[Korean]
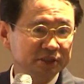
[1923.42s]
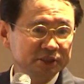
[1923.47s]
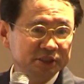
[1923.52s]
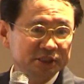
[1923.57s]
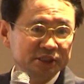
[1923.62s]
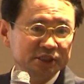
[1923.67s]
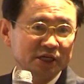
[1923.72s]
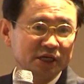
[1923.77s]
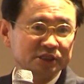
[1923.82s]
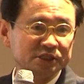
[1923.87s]

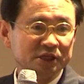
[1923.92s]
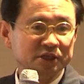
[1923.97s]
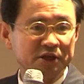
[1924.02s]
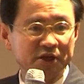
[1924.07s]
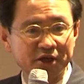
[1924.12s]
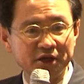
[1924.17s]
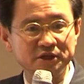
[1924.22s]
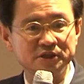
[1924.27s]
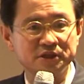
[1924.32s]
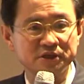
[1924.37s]
G가
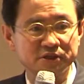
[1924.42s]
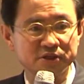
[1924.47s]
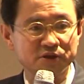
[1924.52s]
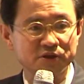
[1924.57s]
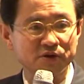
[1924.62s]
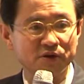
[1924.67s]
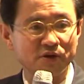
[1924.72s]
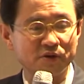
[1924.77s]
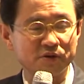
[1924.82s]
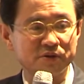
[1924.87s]

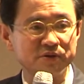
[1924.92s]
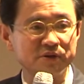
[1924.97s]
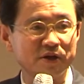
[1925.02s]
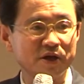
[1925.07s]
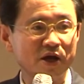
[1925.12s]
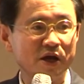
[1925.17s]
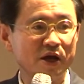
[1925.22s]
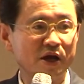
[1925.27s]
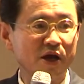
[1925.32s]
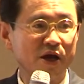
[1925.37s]
제너레이터거든요.
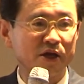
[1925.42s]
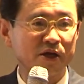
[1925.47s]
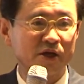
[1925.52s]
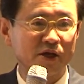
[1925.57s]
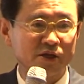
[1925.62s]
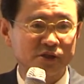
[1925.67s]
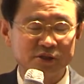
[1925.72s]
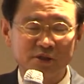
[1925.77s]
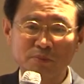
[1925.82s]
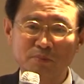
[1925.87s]

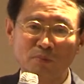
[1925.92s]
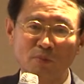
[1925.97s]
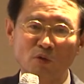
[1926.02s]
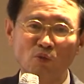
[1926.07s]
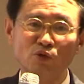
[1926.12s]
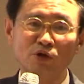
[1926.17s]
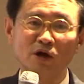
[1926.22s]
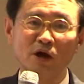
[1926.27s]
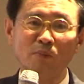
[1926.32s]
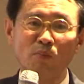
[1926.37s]

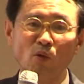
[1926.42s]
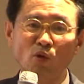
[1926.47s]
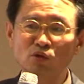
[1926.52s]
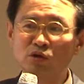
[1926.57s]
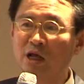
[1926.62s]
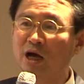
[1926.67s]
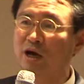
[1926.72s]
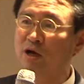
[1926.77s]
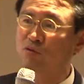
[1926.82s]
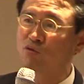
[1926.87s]
우리가
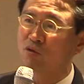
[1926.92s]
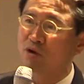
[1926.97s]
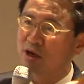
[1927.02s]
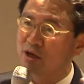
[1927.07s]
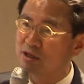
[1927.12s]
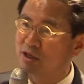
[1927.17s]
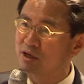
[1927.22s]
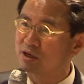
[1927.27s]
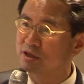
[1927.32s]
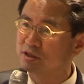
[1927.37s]
모터가
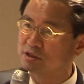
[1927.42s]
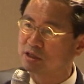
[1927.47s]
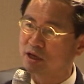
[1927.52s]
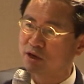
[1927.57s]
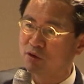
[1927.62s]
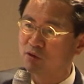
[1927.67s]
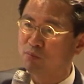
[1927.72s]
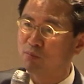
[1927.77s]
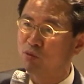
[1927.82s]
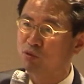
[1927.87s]
돌아간다
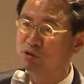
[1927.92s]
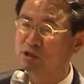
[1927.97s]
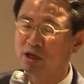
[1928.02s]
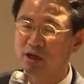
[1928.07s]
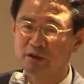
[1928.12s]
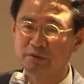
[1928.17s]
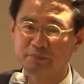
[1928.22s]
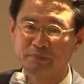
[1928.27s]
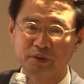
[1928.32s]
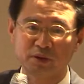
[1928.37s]
그러잖아요.
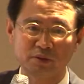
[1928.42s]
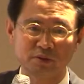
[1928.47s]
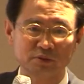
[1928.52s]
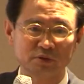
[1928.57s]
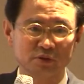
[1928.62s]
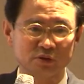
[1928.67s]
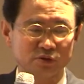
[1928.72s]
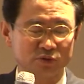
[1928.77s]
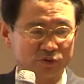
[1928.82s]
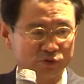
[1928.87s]
모터는
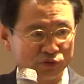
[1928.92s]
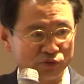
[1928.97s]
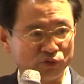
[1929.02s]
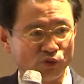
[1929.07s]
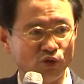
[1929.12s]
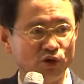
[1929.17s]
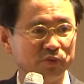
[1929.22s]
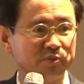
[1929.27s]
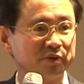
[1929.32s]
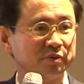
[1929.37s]
뭐그
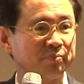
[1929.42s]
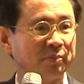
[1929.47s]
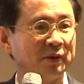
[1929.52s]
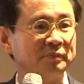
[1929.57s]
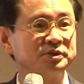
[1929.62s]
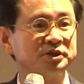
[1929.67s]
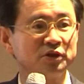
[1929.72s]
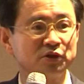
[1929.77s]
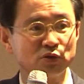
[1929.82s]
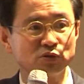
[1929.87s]
돌리면
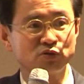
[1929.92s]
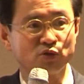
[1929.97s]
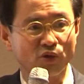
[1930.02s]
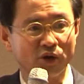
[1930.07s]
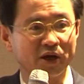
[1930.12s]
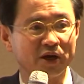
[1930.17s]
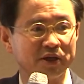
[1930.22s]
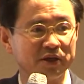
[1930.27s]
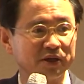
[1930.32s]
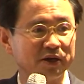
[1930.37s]
밤새도록
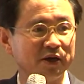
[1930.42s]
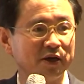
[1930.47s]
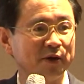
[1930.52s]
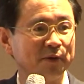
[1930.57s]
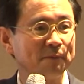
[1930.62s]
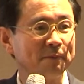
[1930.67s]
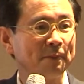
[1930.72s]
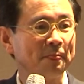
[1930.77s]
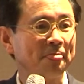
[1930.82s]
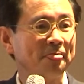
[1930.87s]
돌아가니까.
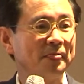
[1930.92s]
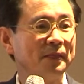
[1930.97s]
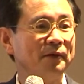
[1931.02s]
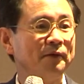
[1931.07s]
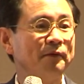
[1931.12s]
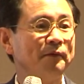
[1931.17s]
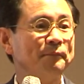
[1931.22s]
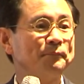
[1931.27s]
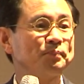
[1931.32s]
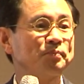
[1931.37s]

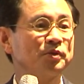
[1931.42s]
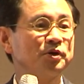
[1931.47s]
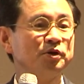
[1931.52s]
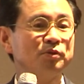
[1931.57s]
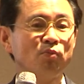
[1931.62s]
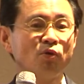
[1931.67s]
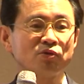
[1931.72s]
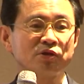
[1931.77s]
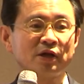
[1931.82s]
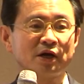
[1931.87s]
그
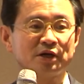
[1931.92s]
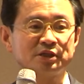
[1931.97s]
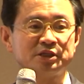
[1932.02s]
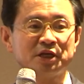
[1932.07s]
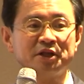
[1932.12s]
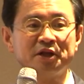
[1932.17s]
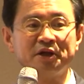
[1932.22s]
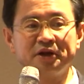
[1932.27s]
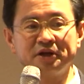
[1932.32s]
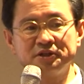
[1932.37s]
모터가
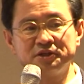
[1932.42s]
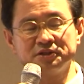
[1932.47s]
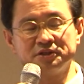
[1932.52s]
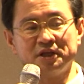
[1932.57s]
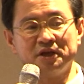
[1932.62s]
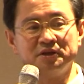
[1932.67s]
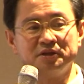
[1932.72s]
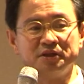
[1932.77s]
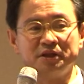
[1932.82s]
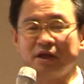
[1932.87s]
제너레이터
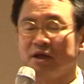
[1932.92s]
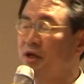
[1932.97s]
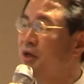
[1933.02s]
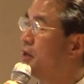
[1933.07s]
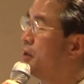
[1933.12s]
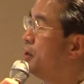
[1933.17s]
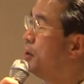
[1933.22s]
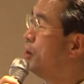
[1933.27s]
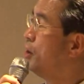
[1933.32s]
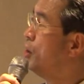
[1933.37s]

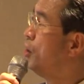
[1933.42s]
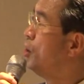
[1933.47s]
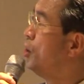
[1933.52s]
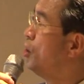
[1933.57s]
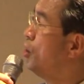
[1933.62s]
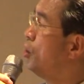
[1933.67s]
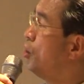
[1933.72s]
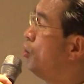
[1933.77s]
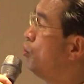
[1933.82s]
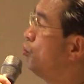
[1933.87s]
되는데
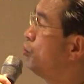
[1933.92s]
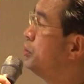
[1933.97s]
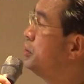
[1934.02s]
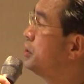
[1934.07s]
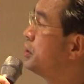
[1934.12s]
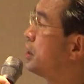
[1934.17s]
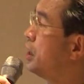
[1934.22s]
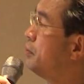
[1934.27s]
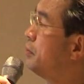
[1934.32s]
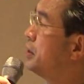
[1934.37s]

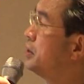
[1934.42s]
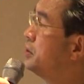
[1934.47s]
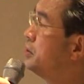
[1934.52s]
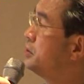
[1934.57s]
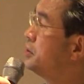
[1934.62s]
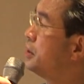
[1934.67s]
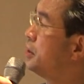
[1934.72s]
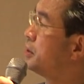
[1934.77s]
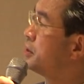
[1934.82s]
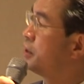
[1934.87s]
우리는 가만히
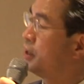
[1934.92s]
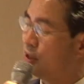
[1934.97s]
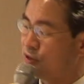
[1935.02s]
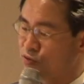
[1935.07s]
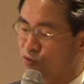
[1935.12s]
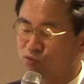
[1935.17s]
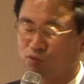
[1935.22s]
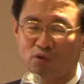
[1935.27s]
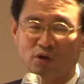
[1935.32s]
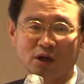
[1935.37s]
있는데
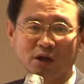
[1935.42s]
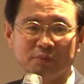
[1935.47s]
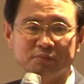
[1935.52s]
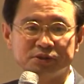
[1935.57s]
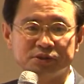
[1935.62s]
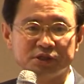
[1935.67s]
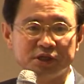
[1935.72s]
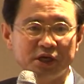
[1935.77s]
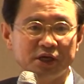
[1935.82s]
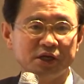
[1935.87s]
계속
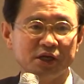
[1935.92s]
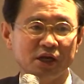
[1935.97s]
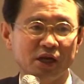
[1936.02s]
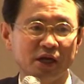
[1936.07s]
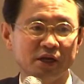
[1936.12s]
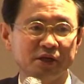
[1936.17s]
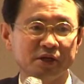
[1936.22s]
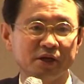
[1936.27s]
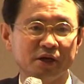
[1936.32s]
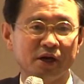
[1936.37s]
돌아가면서 얘기를
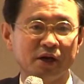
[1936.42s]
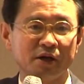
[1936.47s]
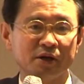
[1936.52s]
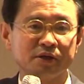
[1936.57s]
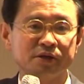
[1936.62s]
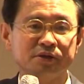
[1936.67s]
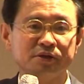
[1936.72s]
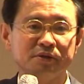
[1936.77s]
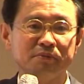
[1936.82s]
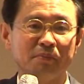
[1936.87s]
하니까
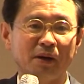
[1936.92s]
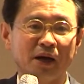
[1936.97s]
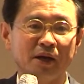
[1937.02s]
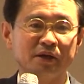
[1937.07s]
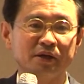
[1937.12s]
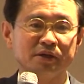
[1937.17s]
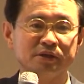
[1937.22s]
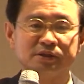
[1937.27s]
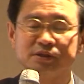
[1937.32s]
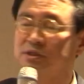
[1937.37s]
그런
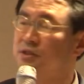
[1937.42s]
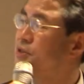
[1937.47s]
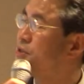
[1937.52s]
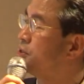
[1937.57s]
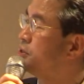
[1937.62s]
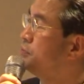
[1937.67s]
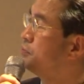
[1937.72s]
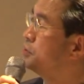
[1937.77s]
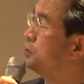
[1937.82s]
많은 것들이 지금